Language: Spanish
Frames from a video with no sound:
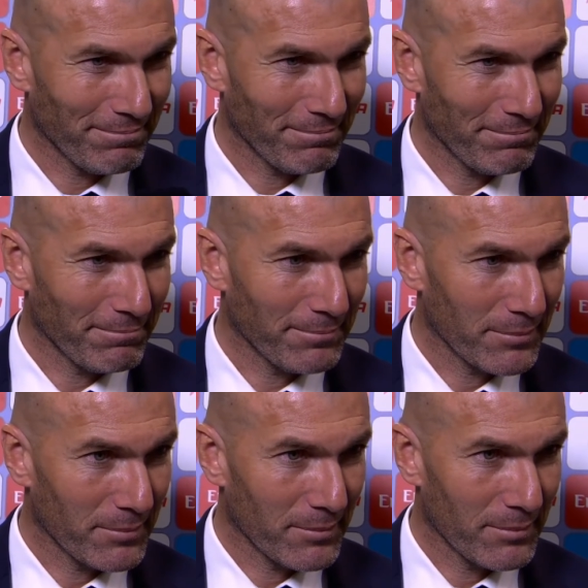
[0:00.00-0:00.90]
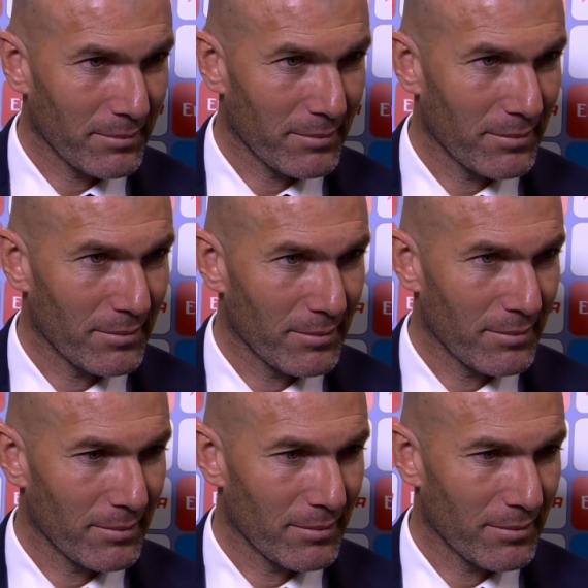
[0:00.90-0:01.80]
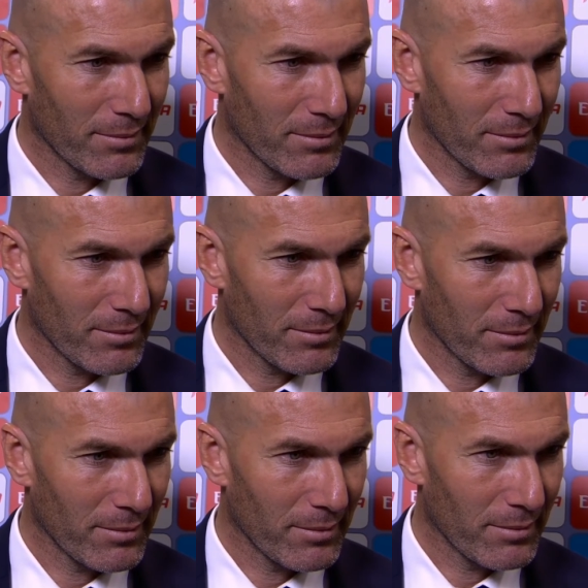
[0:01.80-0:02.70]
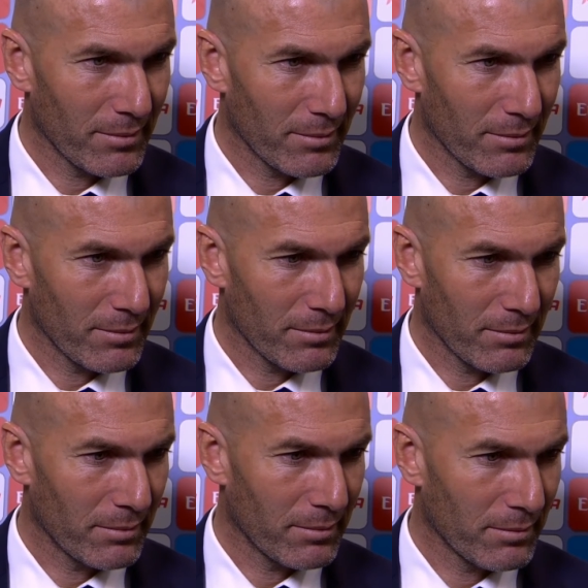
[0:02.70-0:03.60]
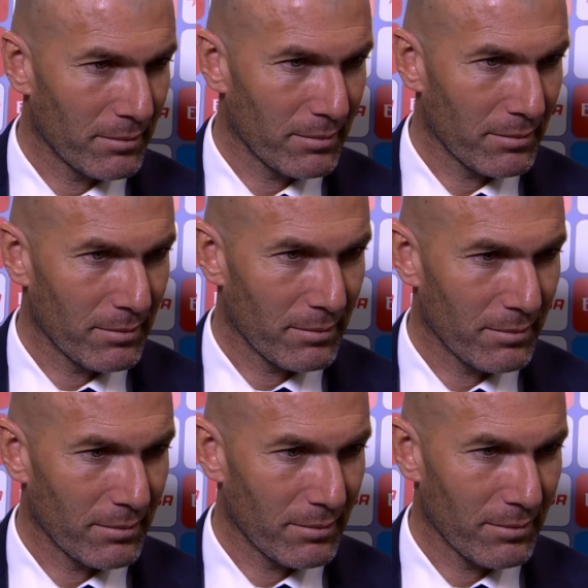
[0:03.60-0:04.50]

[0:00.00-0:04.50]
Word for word: ¿La presión es más ahora que el Barcelona está por delante aunque el Real Madrid tenga un partido menos?